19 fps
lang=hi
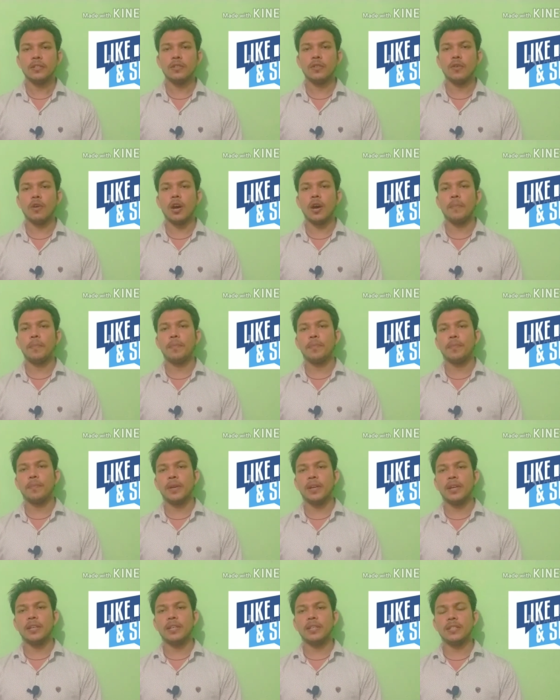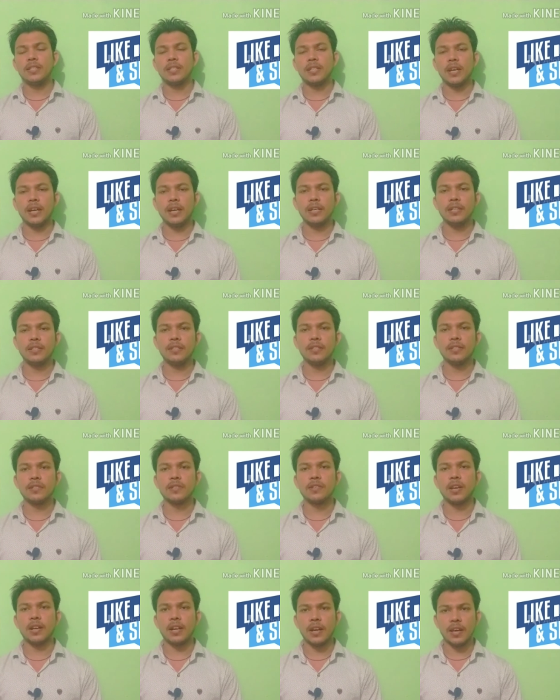तो आपने रिचार्ज
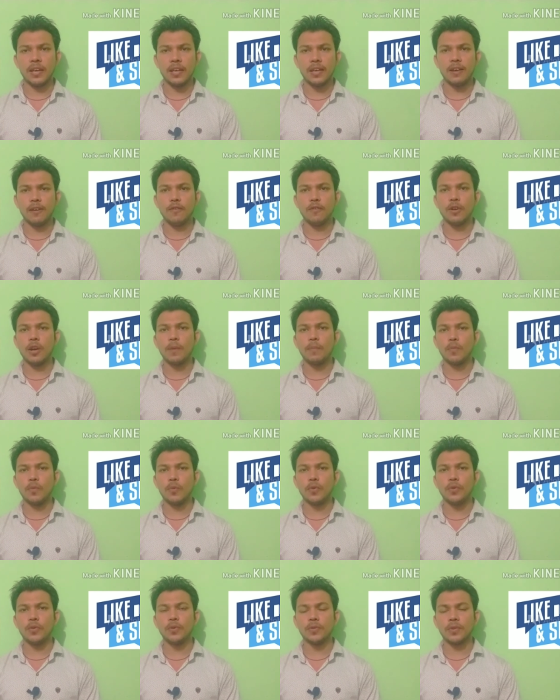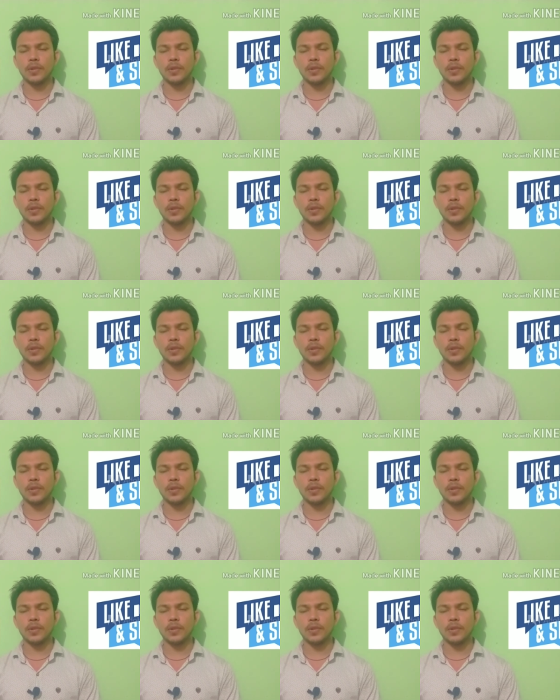कराया और आपको